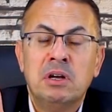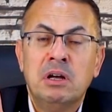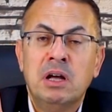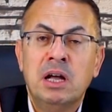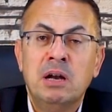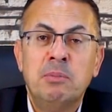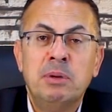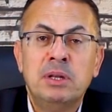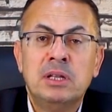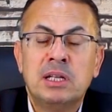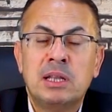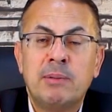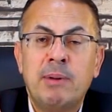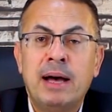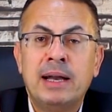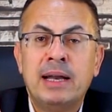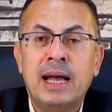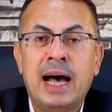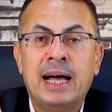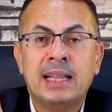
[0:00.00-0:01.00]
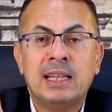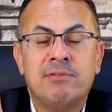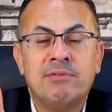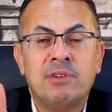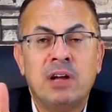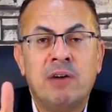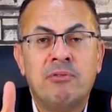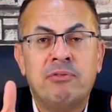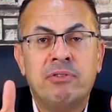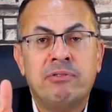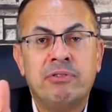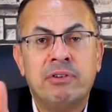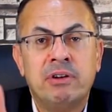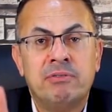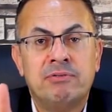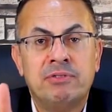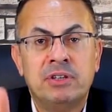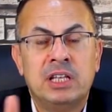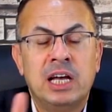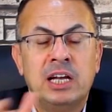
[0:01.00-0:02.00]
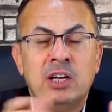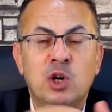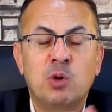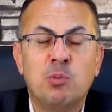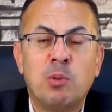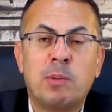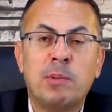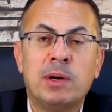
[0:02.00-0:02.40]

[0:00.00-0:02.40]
البنت طبعا قاعده في, في, في تاني يوم